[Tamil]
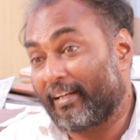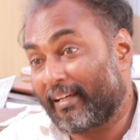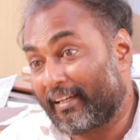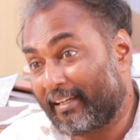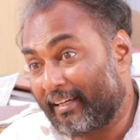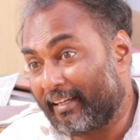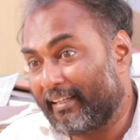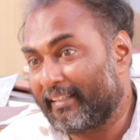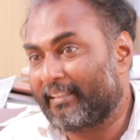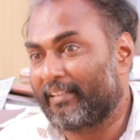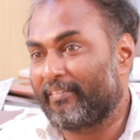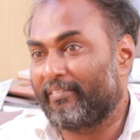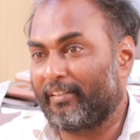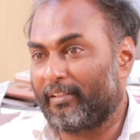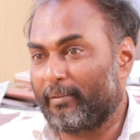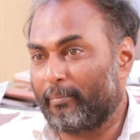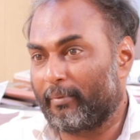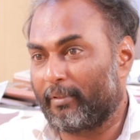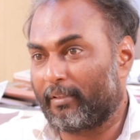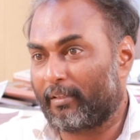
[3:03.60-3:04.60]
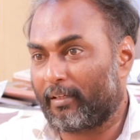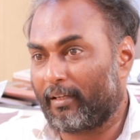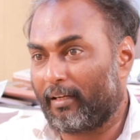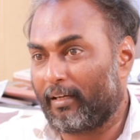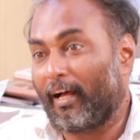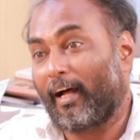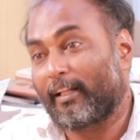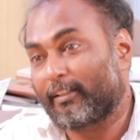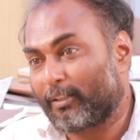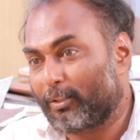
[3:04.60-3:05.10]
விலக்கு அளிக்க வேண்டும்
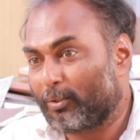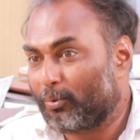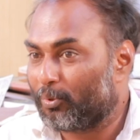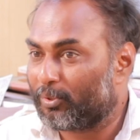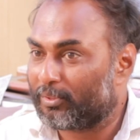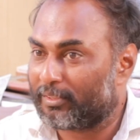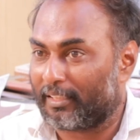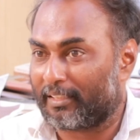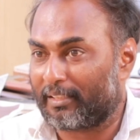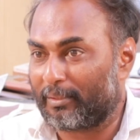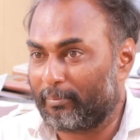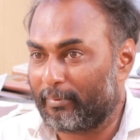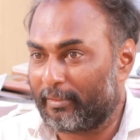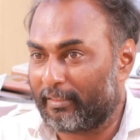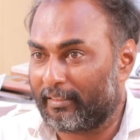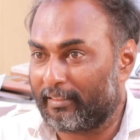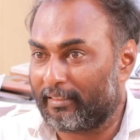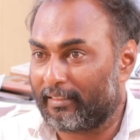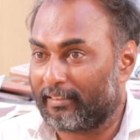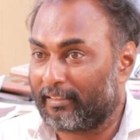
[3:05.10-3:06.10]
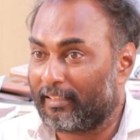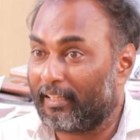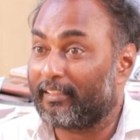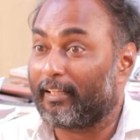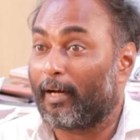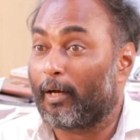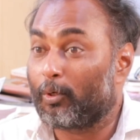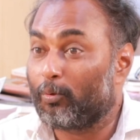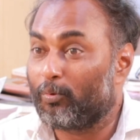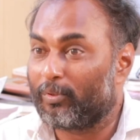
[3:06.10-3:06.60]
என்றால் அதற்கு ஒரு சட்டம் இருக்கின்றது
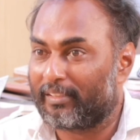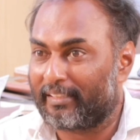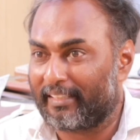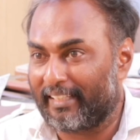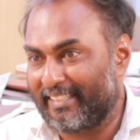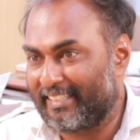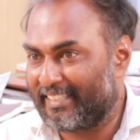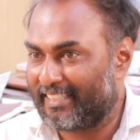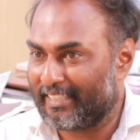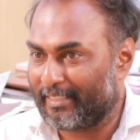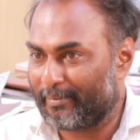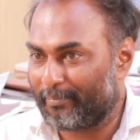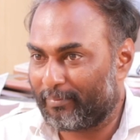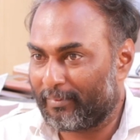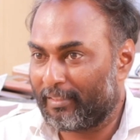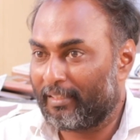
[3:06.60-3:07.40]
அது அறுபத்தி அஞ்சு